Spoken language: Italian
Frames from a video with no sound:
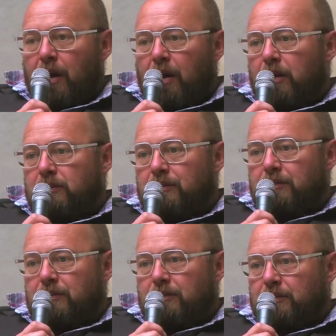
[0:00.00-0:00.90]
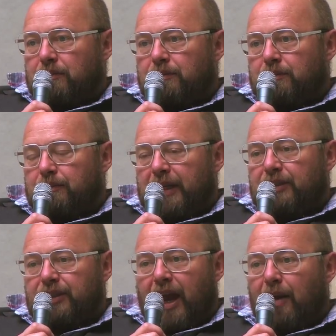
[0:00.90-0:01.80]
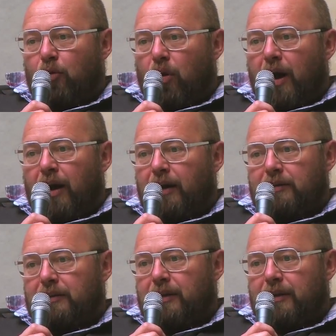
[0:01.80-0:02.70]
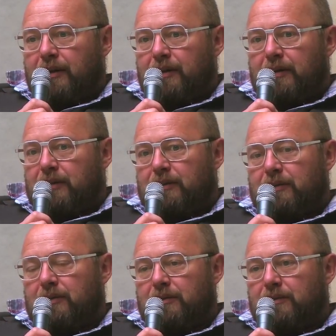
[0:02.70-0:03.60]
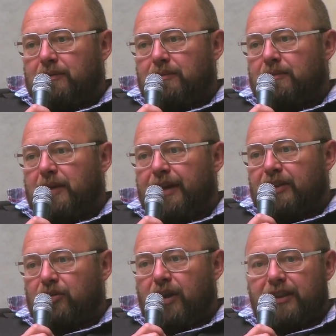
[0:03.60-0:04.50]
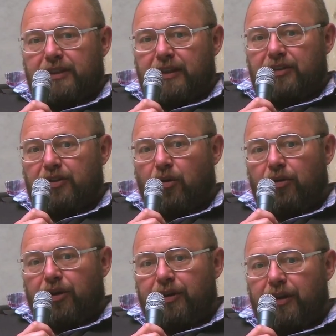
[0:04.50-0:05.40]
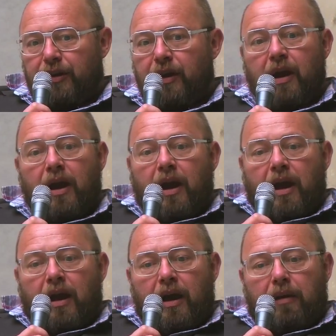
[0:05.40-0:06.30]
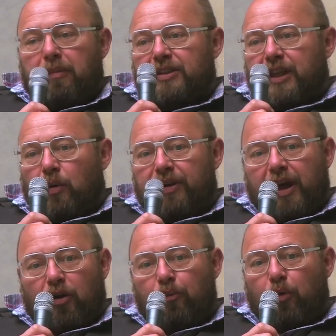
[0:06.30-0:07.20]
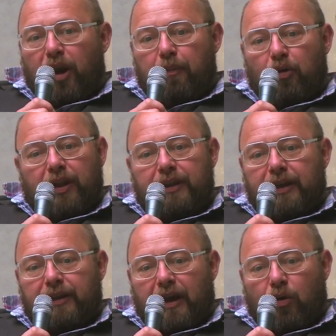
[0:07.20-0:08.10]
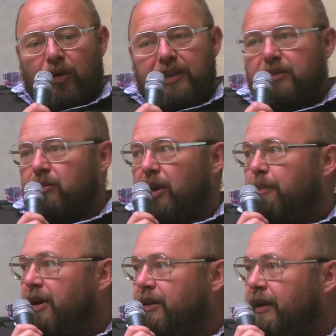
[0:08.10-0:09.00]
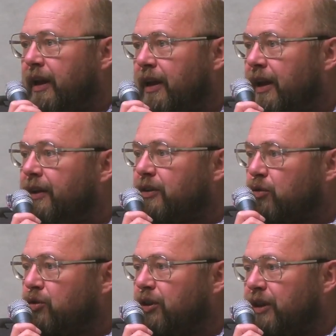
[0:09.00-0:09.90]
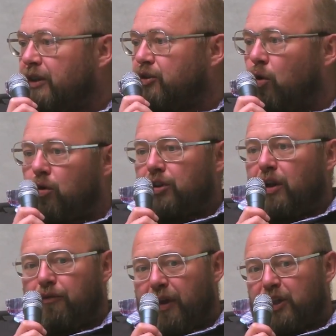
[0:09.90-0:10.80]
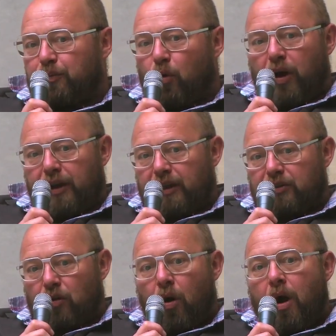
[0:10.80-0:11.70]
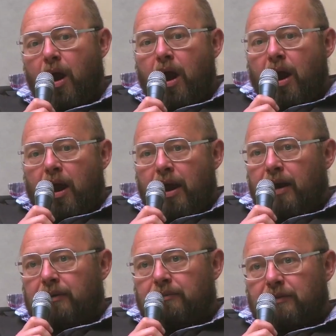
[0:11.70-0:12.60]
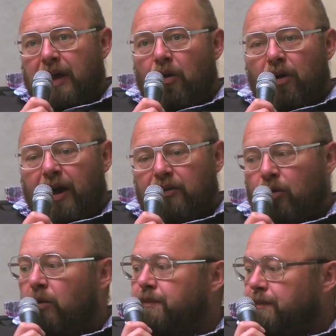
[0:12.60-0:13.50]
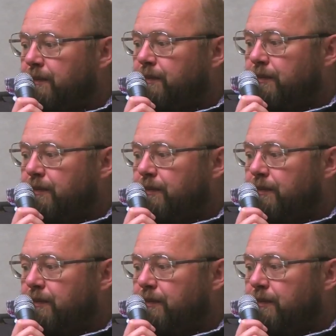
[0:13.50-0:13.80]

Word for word: Um, pensiamo a eh, adesso l'estensione di eh, basta guardare un po' le politiche di acquisto da parte delle grandi società social, Facebook adesso ehm, da un lato